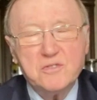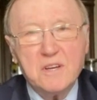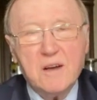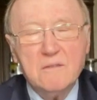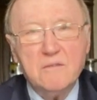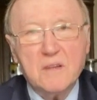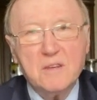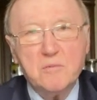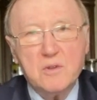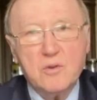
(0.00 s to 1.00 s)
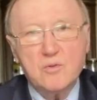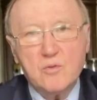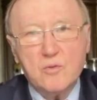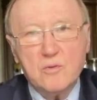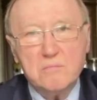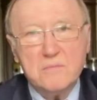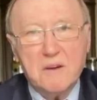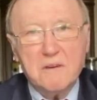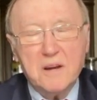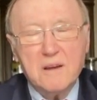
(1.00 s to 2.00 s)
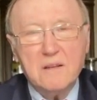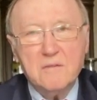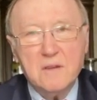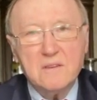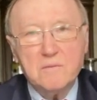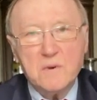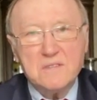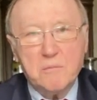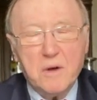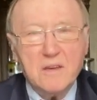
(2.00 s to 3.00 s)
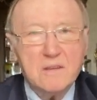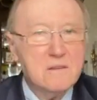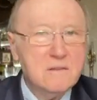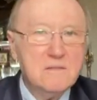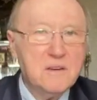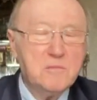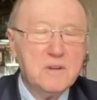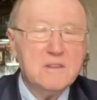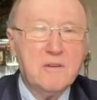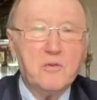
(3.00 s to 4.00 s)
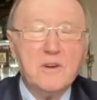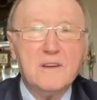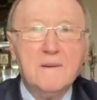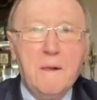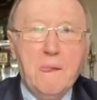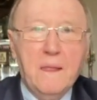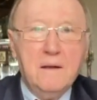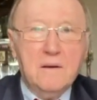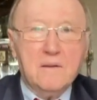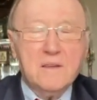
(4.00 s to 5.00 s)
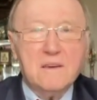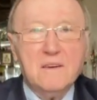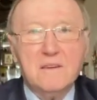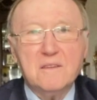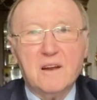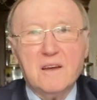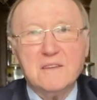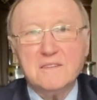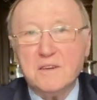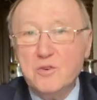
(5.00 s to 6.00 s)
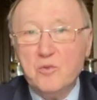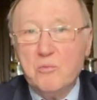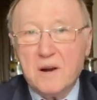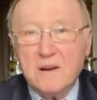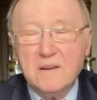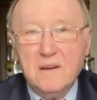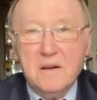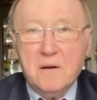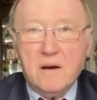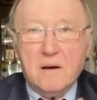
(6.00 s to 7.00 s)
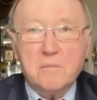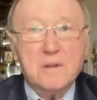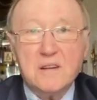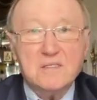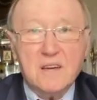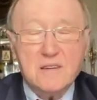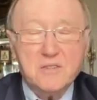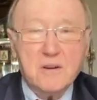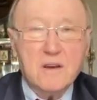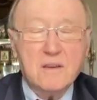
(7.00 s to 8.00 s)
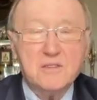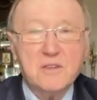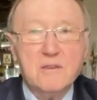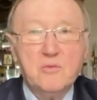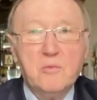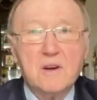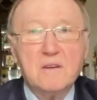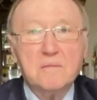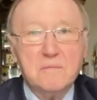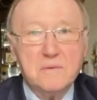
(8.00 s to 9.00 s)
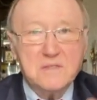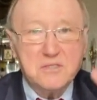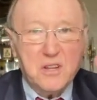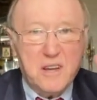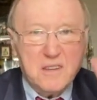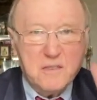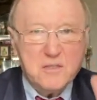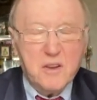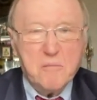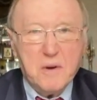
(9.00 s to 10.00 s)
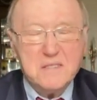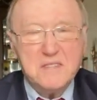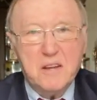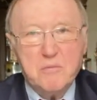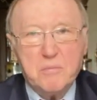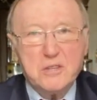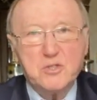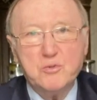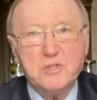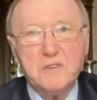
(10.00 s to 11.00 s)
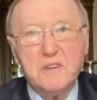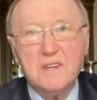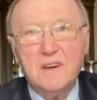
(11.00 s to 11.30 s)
конфетами, друг другу давали конфеты вместо монет, и все были довольны. Такие итальянцы. Юмор. А, потрясающий, конечно, юмор, желание все время острить, подшучивать.